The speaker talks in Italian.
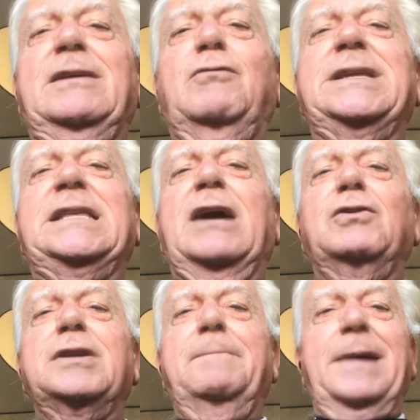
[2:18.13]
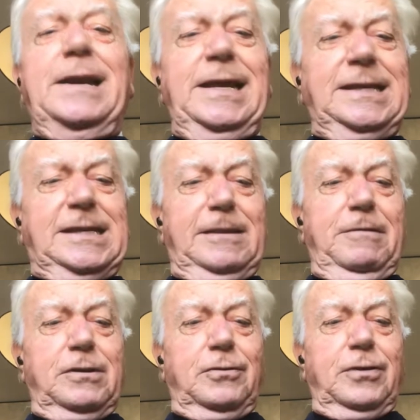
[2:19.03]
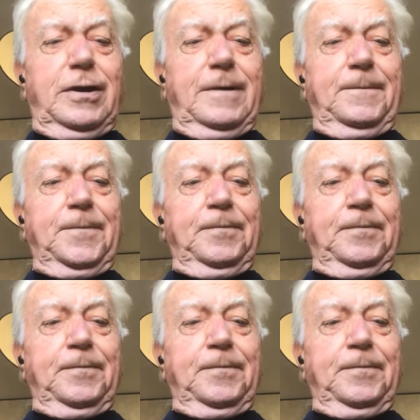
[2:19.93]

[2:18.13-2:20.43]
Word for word: questa cosa bellissima con